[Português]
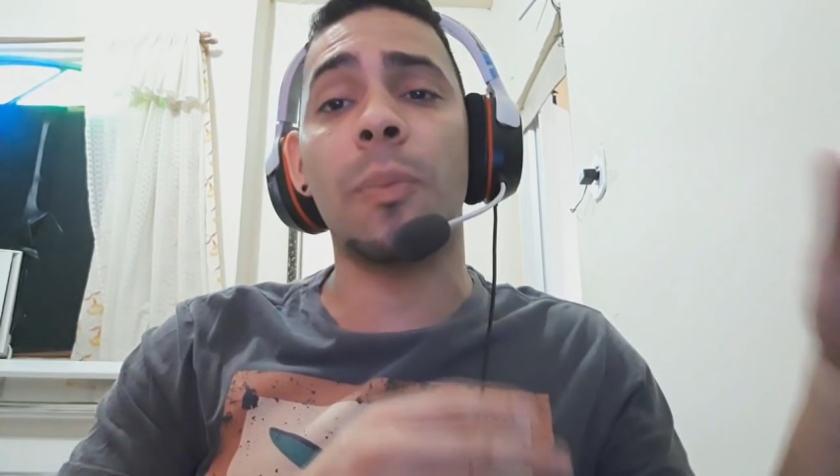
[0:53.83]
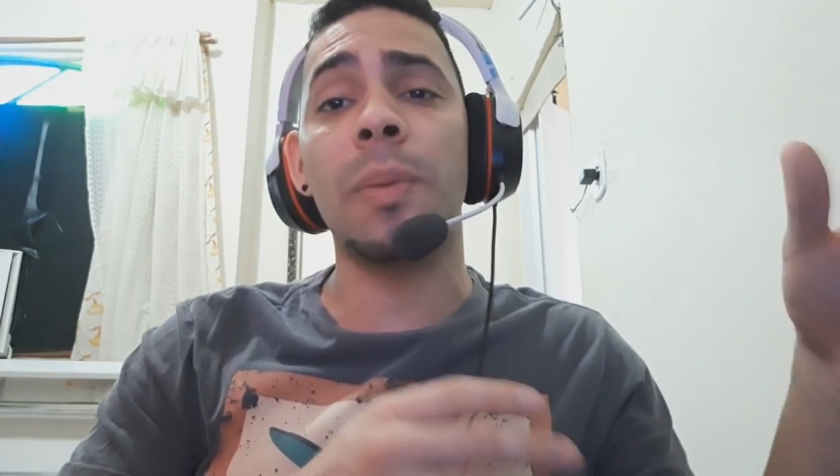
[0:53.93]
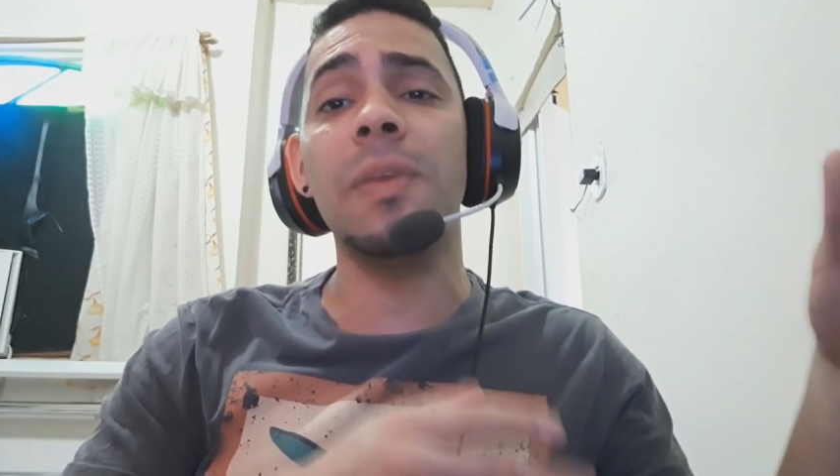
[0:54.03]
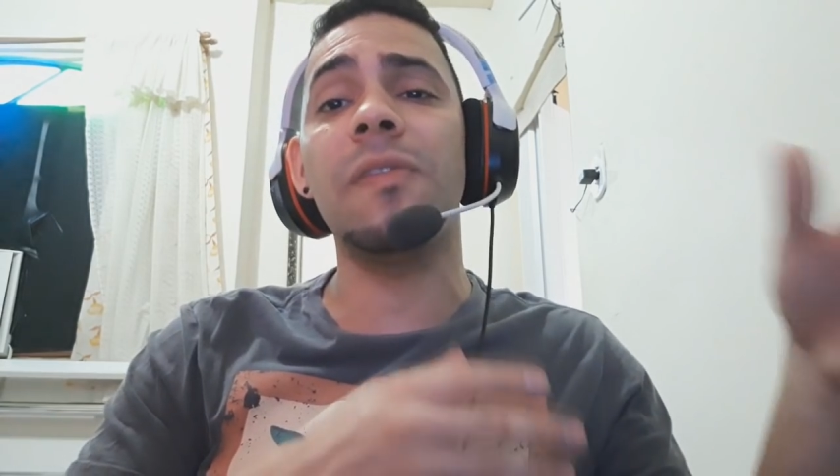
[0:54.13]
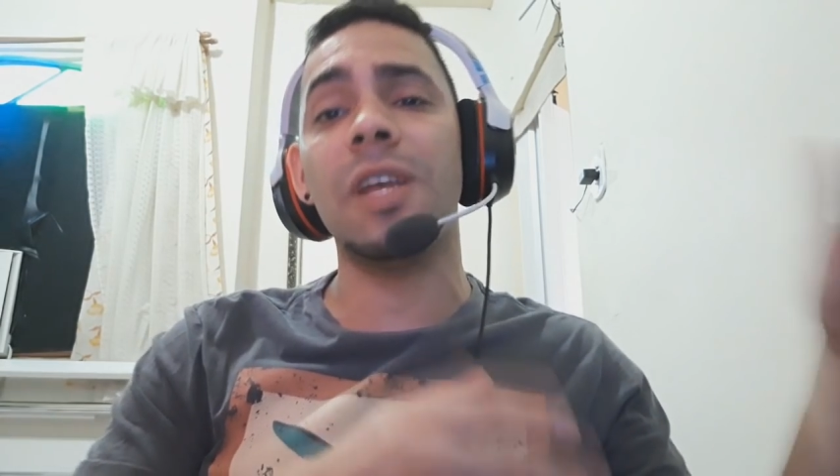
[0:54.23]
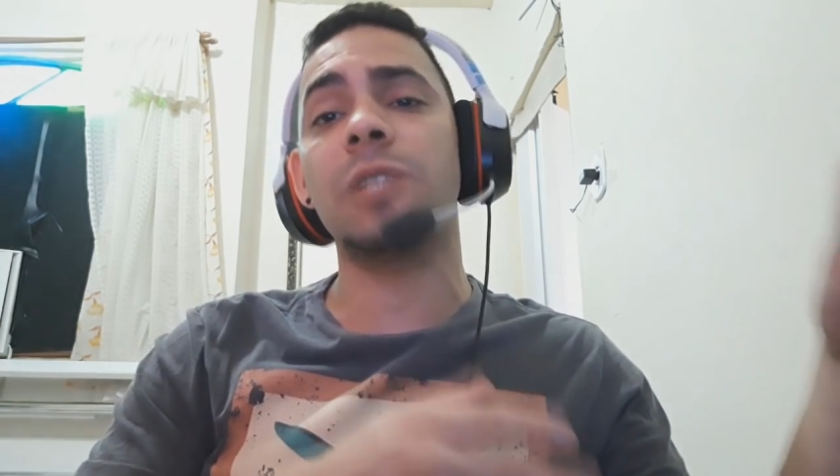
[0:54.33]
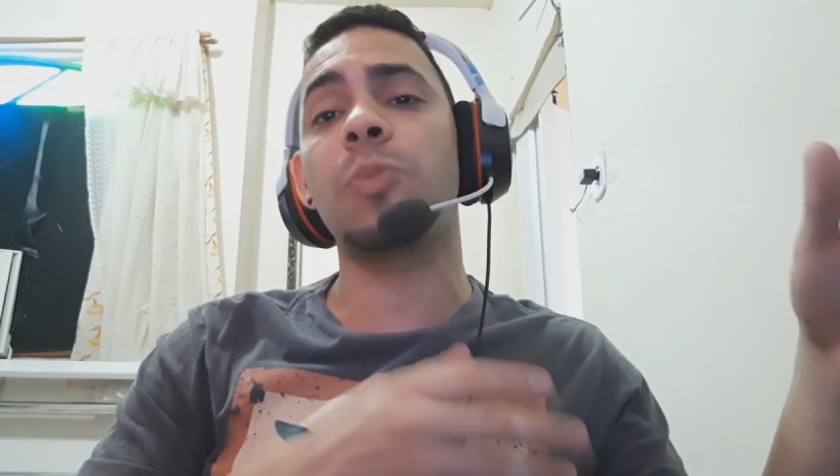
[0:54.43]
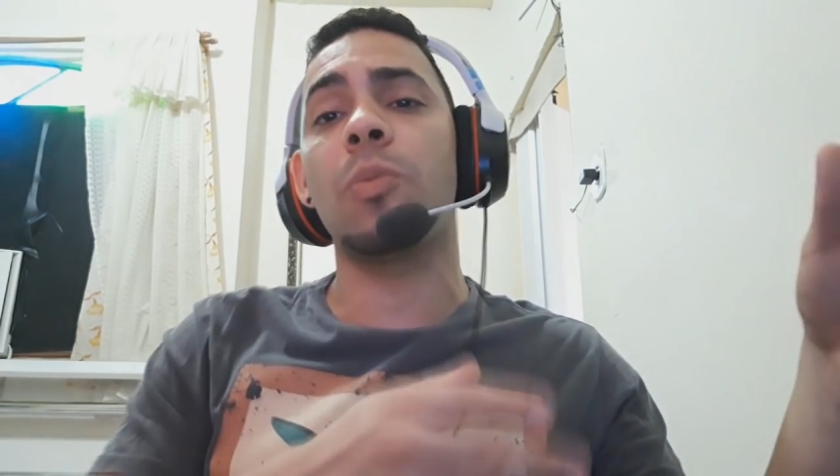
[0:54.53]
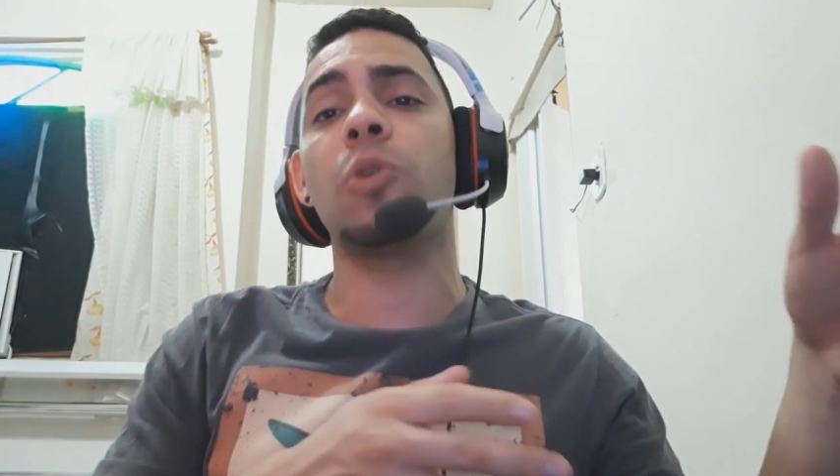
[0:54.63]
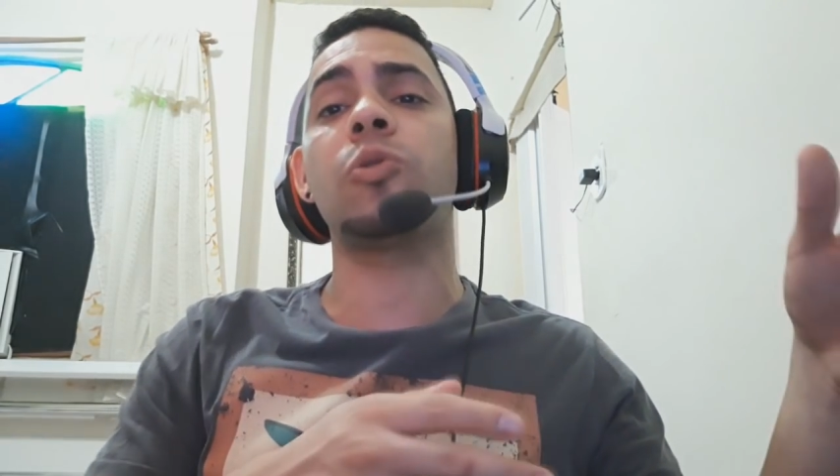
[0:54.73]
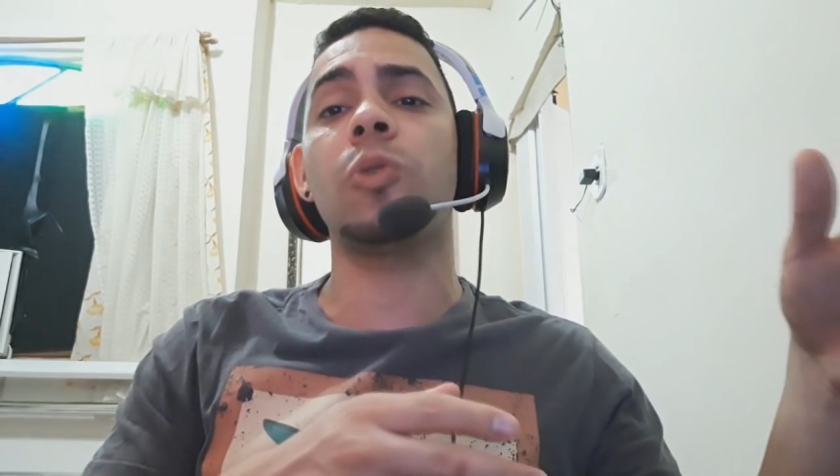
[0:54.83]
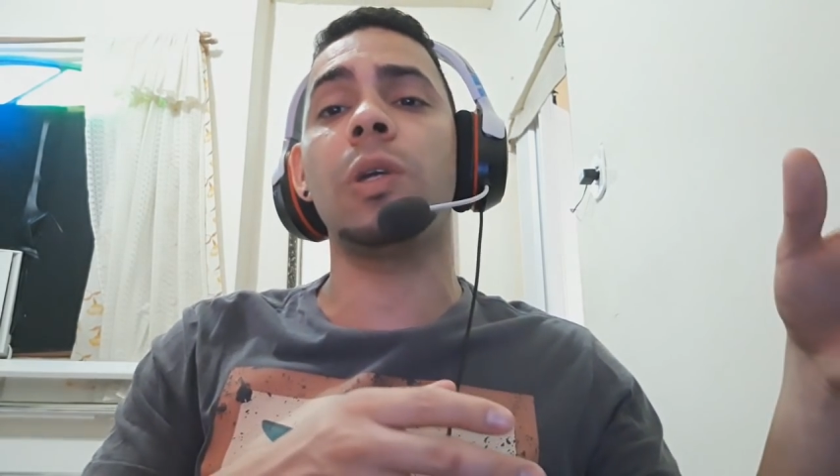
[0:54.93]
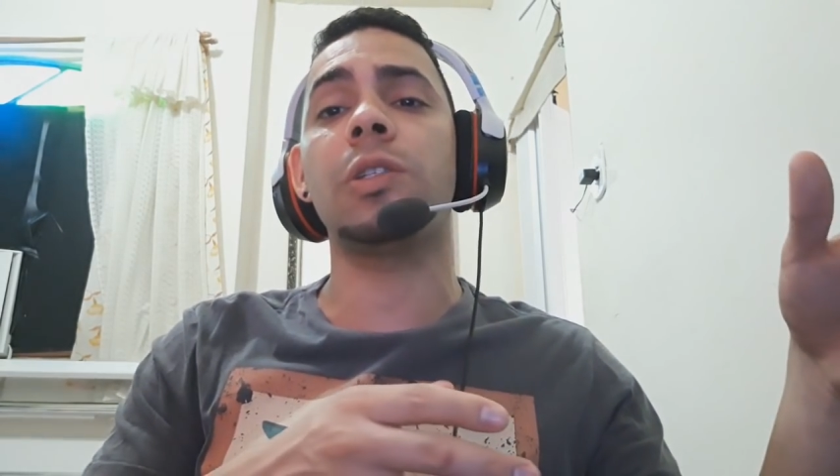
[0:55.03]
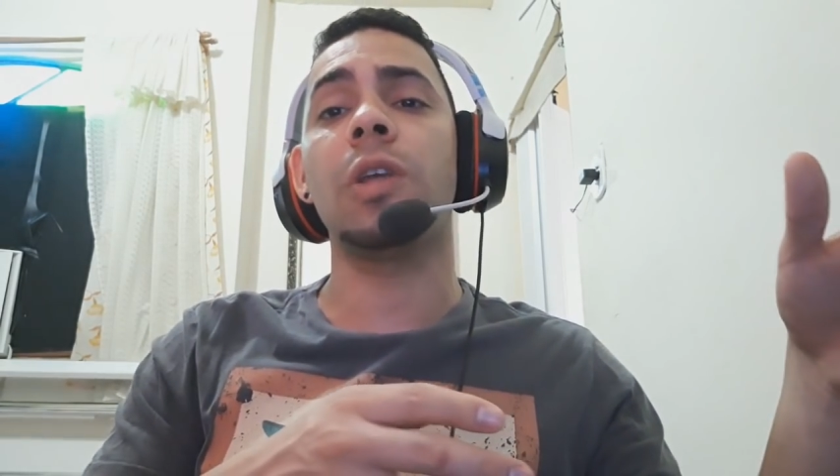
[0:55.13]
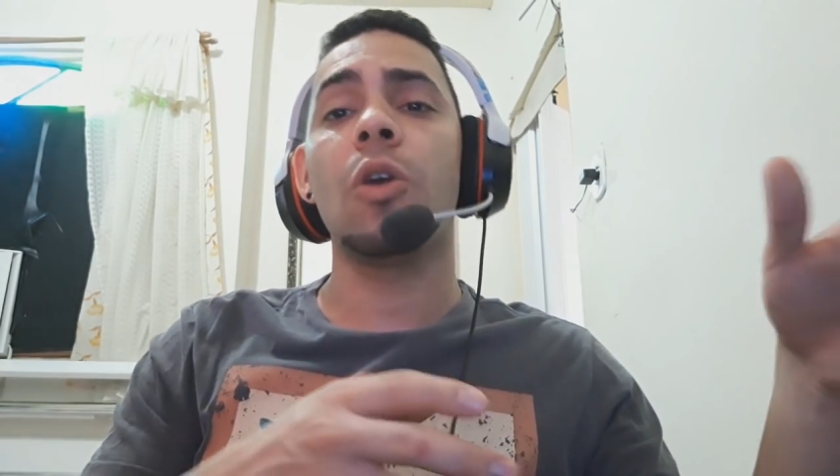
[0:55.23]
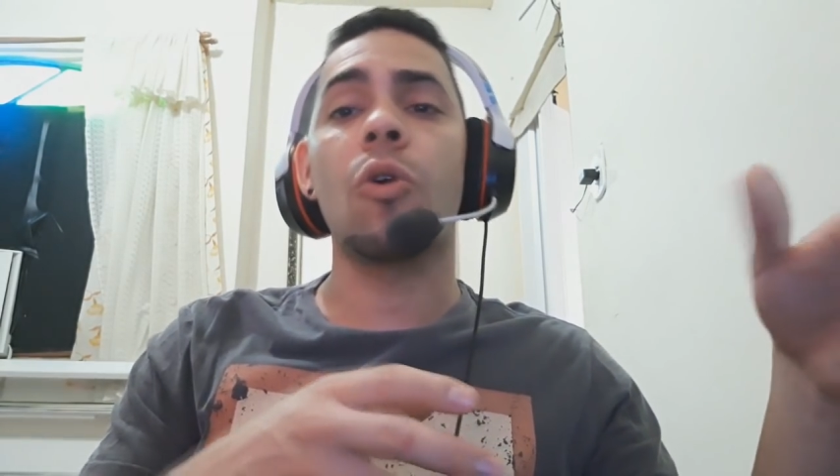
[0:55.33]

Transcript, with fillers: para me ver as promoções,